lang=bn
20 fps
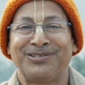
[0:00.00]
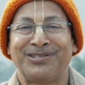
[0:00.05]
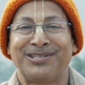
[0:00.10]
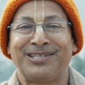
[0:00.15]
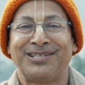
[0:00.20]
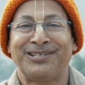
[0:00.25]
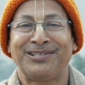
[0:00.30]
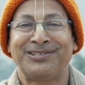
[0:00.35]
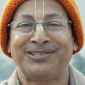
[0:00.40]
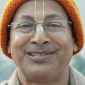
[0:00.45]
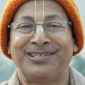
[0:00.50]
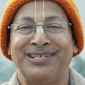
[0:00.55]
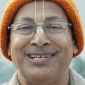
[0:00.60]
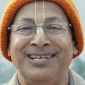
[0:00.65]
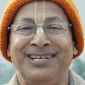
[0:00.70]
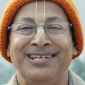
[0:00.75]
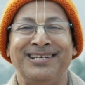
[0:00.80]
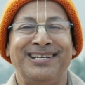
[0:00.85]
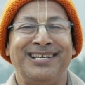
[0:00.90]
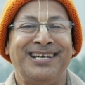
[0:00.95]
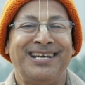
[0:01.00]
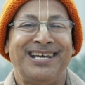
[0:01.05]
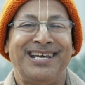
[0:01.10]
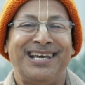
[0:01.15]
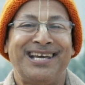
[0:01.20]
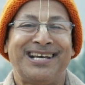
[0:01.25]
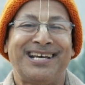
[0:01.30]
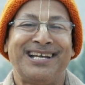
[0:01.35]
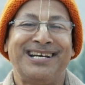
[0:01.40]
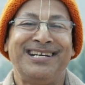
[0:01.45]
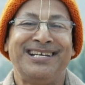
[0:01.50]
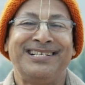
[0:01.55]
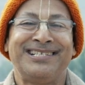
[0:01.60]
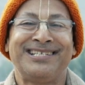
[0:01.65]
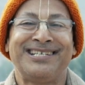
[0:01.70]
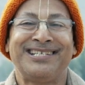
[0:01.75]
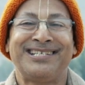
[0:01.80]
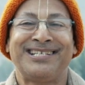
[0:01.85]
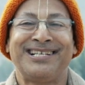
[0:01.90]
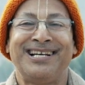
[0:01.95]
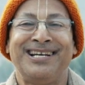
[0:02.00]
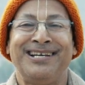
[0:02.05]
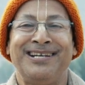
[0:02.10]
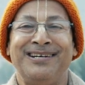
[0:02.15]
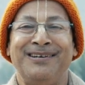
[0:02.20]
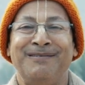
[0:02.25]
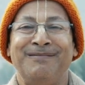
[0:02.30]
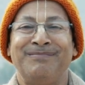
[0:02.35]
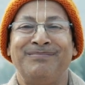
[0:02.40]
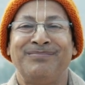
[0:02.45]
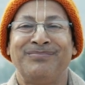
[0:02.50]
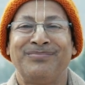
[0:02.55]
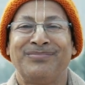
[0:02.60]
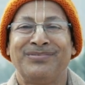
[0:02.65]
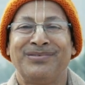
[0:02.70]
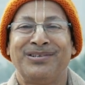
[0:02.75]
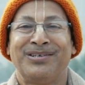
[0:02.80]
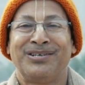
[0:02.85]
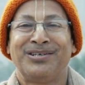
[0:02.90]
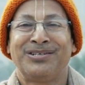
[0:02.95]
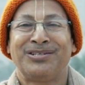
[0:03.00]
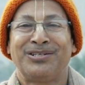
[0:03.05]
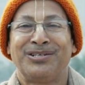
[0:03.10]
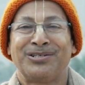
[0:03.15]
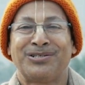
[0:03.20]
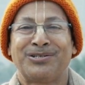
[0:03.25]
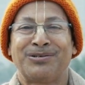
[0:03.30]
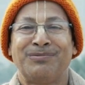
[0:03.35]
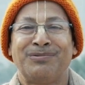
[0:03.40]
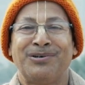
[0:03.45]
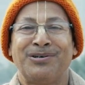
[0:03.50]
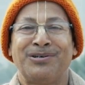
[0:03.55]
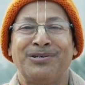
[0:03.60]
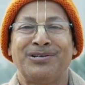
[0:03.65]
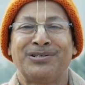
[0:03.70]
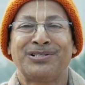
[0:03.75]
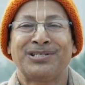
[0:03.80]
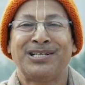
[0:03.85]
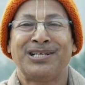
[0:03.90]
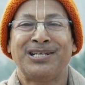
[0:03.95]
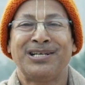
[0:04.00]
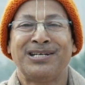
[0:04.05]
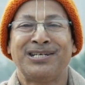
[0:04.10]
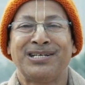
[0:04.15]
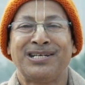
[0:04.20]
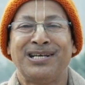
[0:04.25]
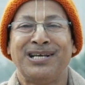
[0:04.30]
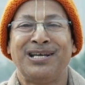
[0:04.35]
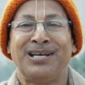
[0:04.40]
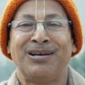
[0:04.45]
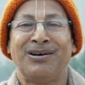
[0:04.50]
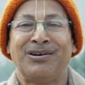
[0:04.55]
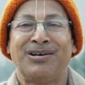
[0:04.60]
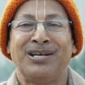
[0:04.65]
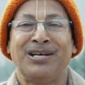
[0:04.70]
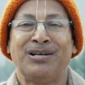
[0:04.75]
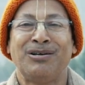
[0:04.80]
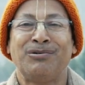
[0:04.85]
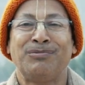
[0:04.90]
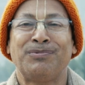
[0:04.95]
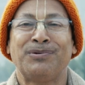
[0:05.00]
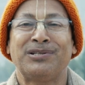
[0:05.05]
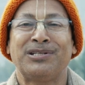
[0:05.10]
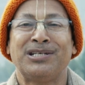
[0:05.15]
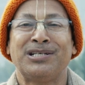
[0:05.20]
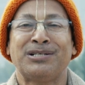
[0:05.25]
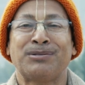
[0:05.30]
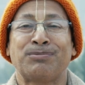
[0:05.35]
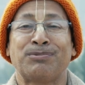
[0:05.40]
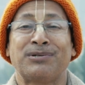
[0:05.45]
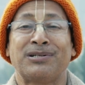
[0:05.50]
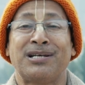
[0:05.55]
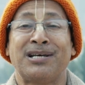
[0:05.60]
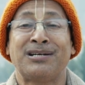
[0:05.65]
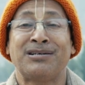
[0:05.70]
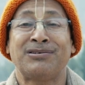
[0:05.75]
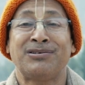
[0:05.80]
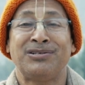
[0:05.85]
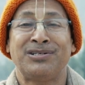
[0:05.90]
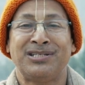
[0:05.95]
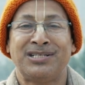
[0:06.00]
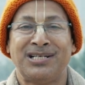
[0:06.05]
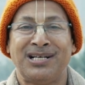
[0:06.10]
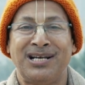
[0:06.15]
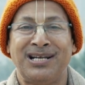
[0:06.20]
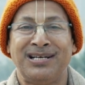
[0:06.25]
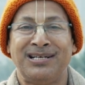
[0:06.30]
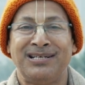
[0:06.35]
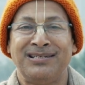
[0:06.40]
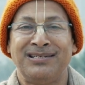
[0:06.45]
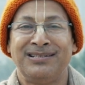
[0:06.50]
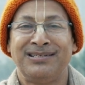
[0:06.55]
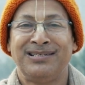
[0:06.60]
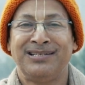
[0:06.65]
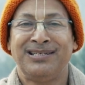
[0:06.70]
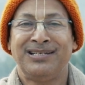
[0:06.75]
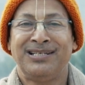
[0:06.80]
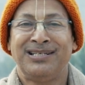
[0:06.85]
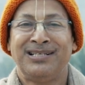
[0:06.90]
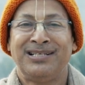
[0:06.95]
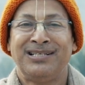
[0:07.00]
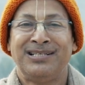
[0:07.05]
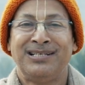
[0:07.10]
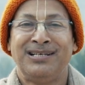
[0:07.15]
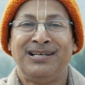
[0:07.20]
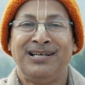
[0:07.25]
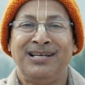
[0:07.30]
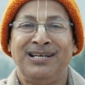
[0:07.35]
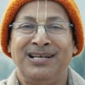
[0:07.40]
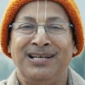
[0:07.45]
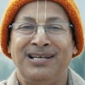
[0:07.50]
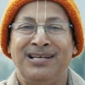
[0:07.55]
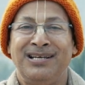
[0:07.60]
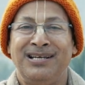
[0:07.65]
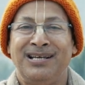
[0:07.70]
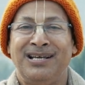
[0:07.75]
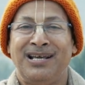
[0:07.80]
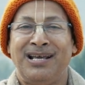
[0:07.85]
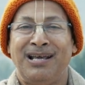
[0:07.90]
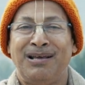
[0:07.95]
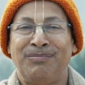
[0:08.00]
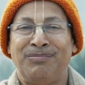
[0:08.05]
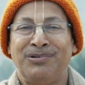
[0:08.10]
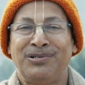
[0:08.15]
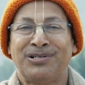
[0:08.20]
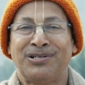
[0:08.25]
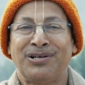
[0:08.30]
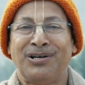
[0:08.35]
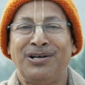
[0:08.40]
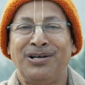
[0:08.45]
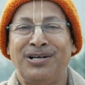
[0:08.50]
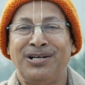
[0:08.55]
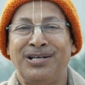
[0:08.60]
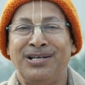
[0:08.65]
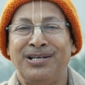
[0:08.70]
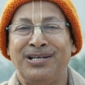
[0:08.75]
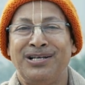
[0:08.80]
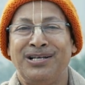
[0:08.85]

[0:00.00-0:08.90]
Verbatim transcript: করতে করতে এখানে এসেছিলেন তো সুবর্ণ সেনকে অনেক উপদেশ প্রদান করেছিলেন যে এ বিষয়ে